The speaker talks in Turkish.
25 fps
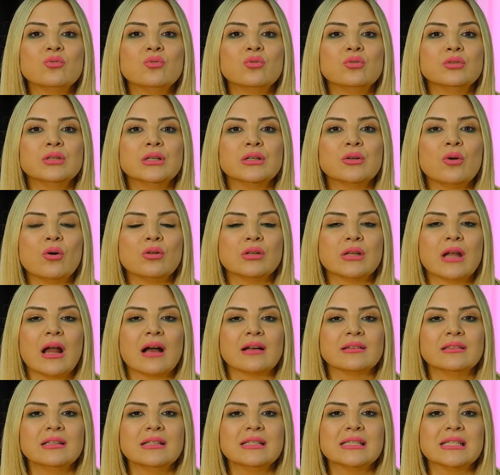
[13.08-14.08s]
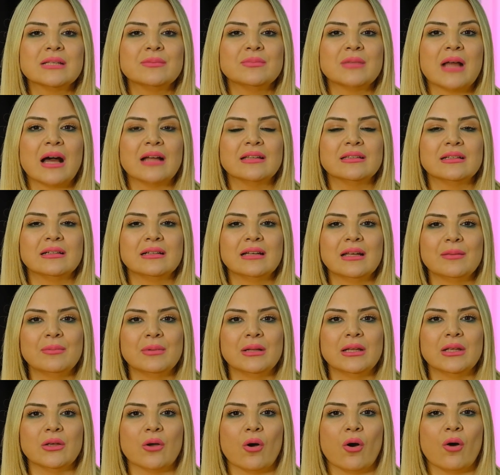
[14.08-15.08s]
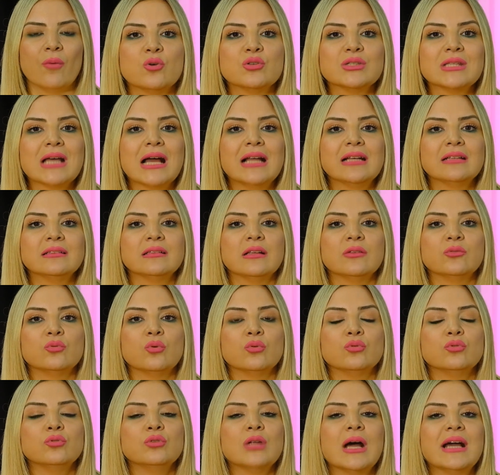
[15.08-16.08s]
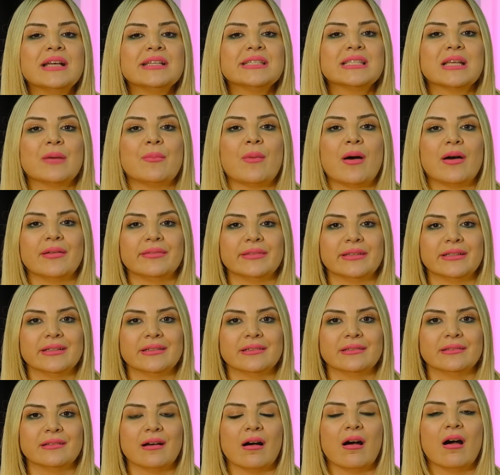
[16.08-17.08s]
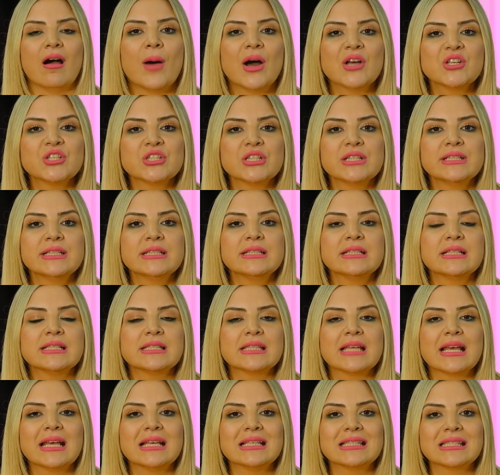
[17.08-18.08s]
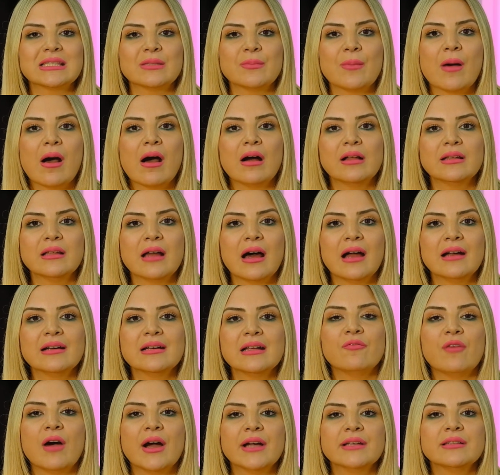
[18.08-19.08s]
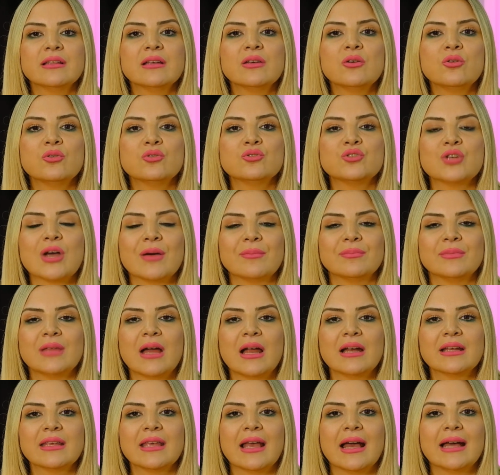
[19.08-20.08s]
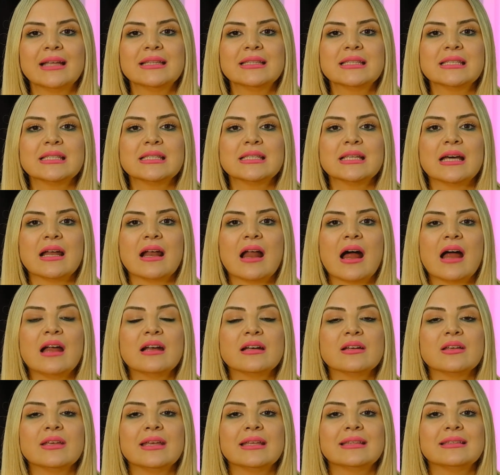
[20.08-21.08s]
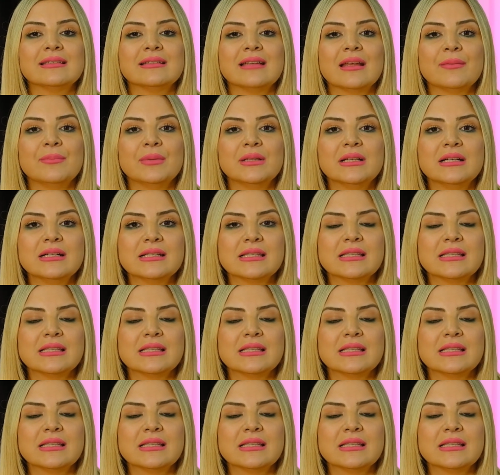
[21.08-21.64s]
ruhları olarak da isimlendirilebiliyor. Özellikle dolunay zamanlarında başladığınız esmalar fayda göreceğim derken zarar getirebilir